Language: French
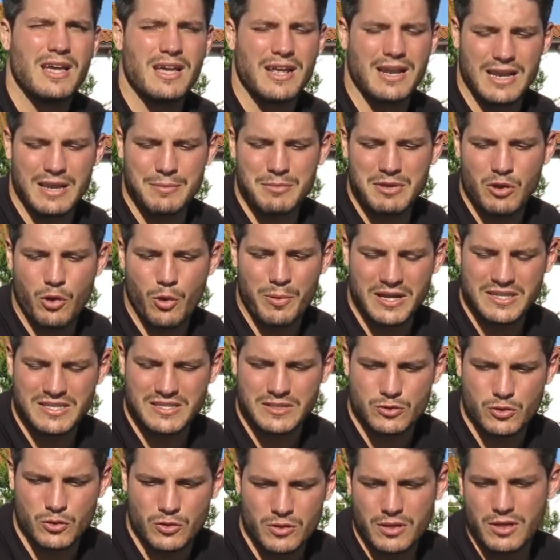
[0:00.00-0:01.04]
les
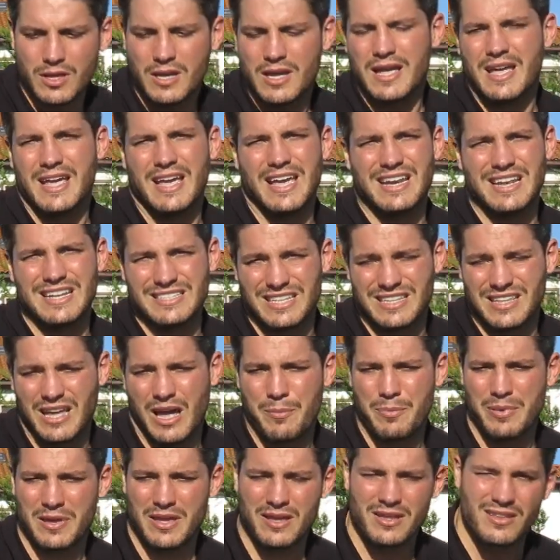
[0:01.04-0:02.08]
microparticules et de les
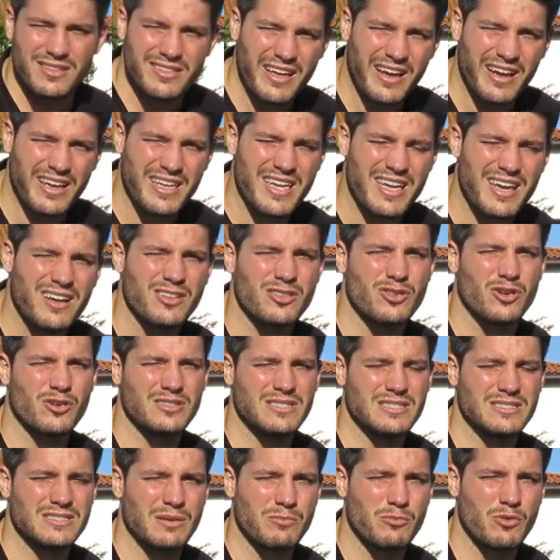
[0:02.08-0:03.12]
attraper derrière dans le
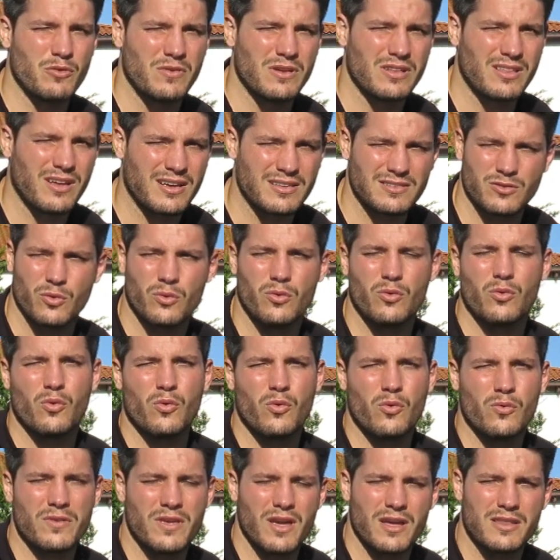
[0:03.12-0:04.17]
système de filtration
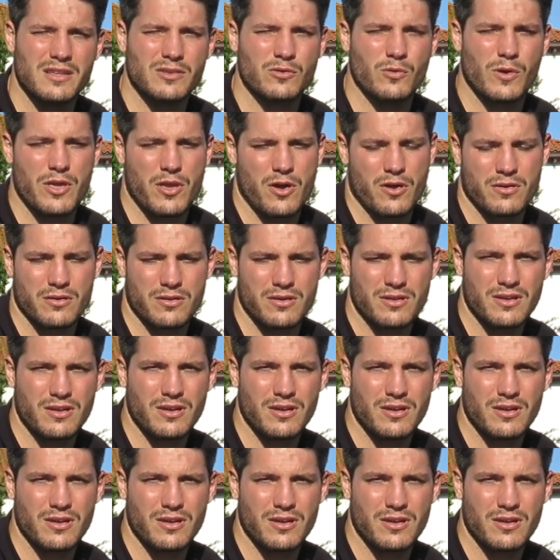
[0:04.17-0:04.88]
ou via un nettoyeur.